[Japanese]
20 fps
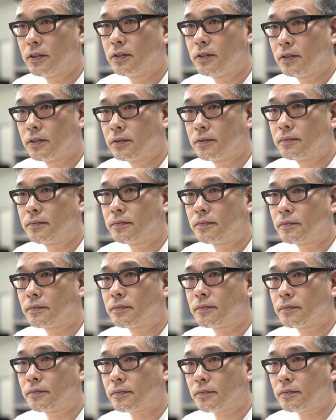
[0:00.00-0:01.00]
でなかな
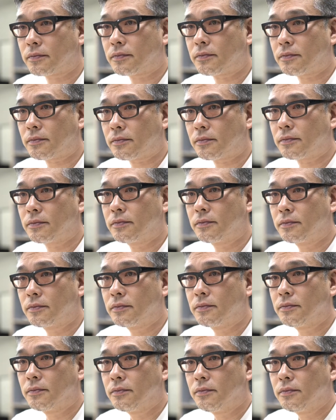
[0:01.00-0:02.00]
かちょっとこうコンサート
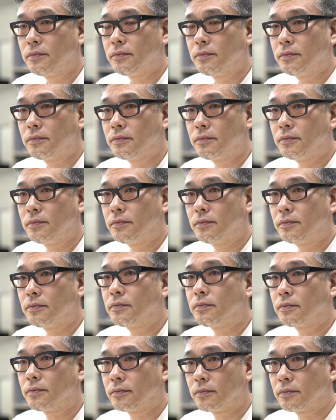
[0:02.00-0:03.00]
に行くっていうのも、
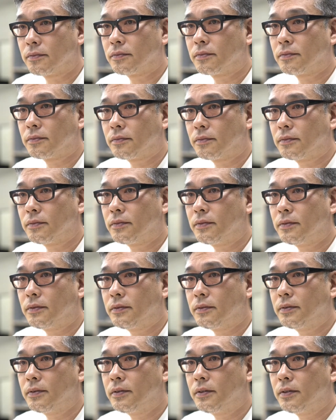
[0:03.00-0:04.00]
ちょっと
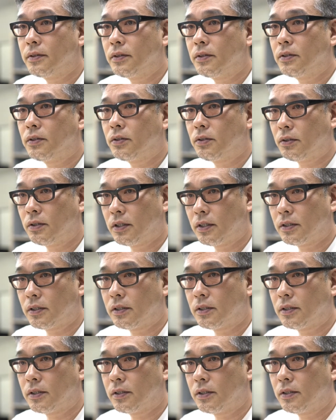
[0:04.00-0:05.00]
足がねそうですなか
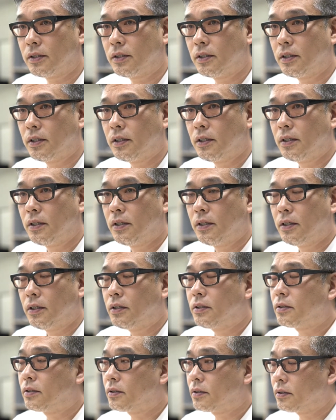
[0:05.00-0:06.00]
なか遠のいてしまい
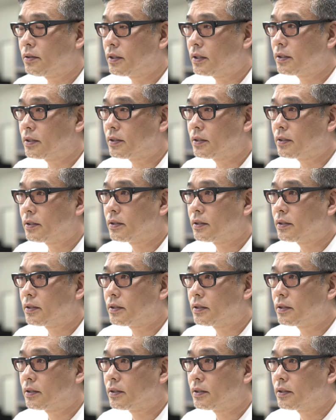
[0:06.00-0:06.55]
ますそうです